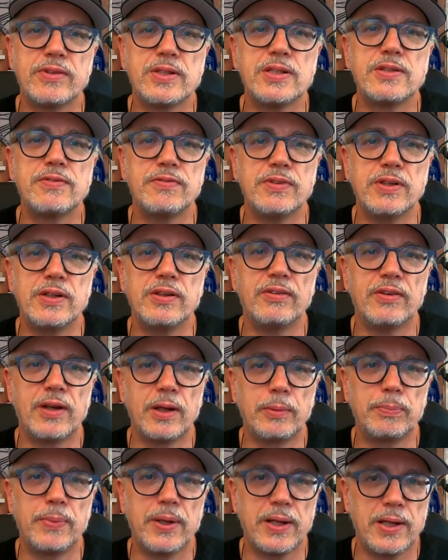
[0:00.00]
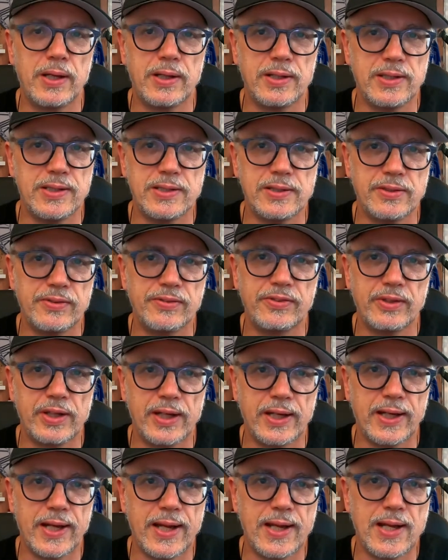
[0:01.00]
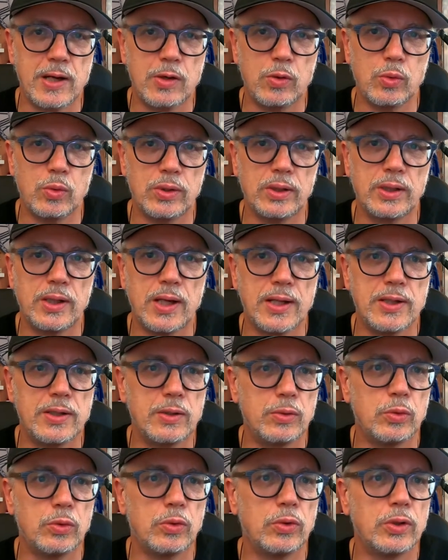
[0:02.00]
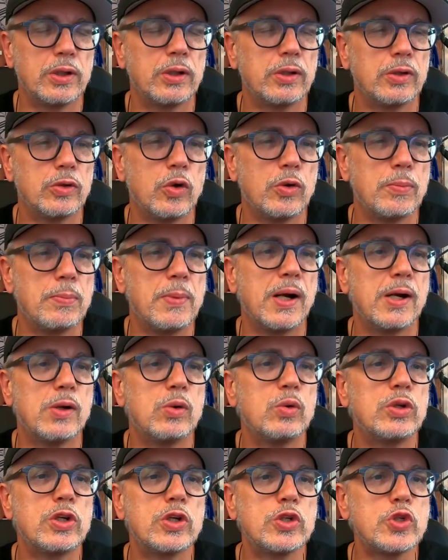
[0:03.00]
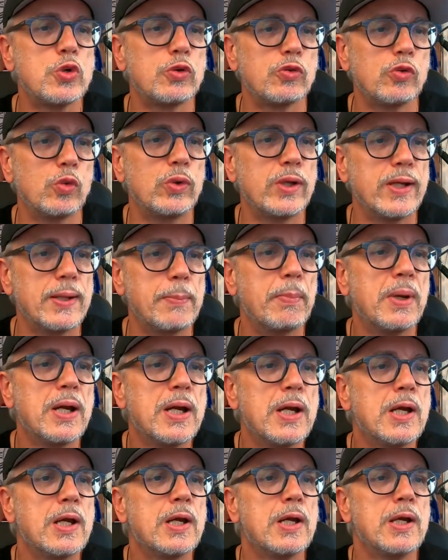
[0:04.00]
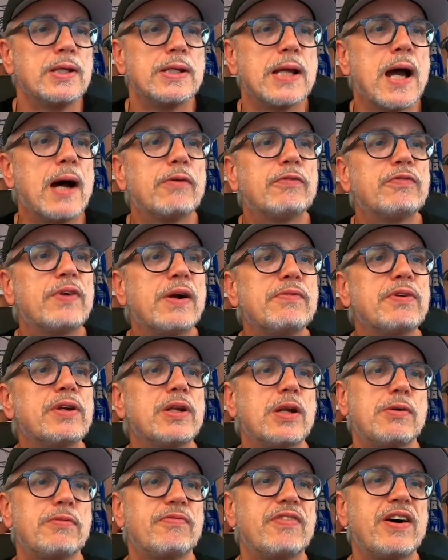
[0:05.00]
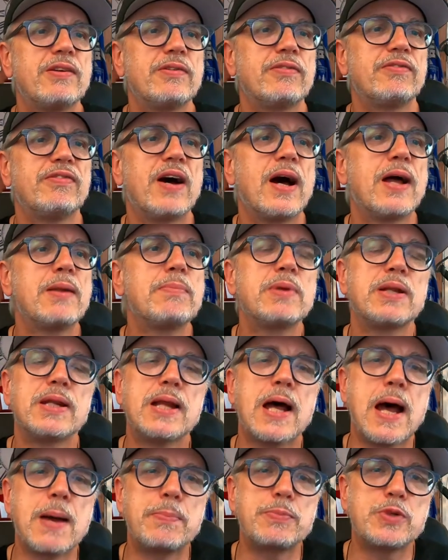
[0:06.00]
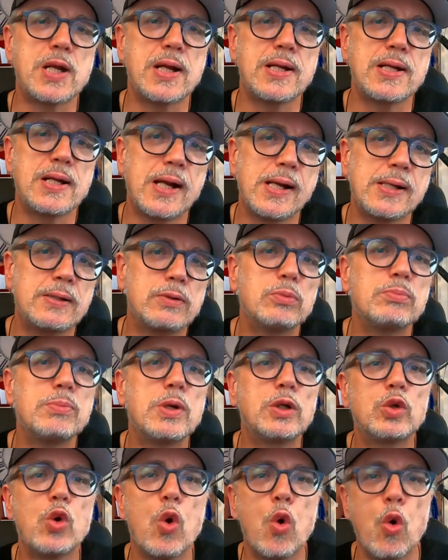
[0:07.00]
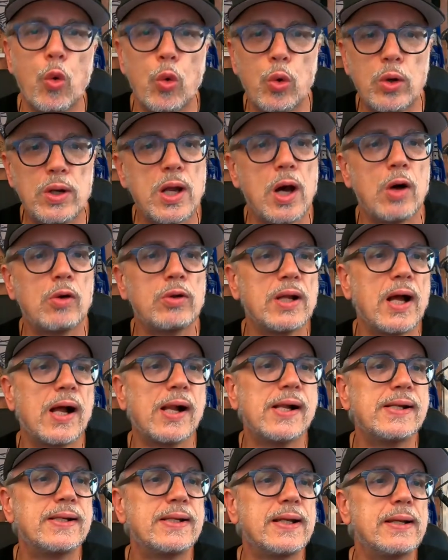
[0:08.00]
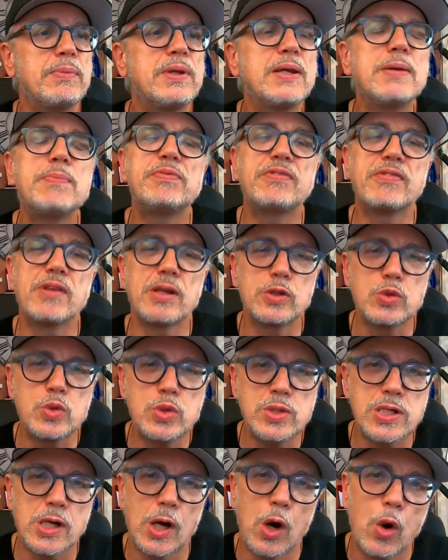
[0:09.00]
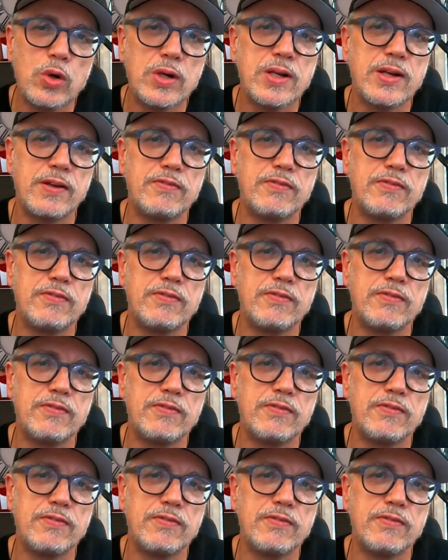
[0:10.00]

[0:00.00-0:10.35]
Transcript: sich, wie gesagt, bei der Ines Renner und kann dort nochmal Unterstützung geben. Ja, und weil wir da waren mit Abstand halten und mit Corona und all dem, gibt's natürlich auch eine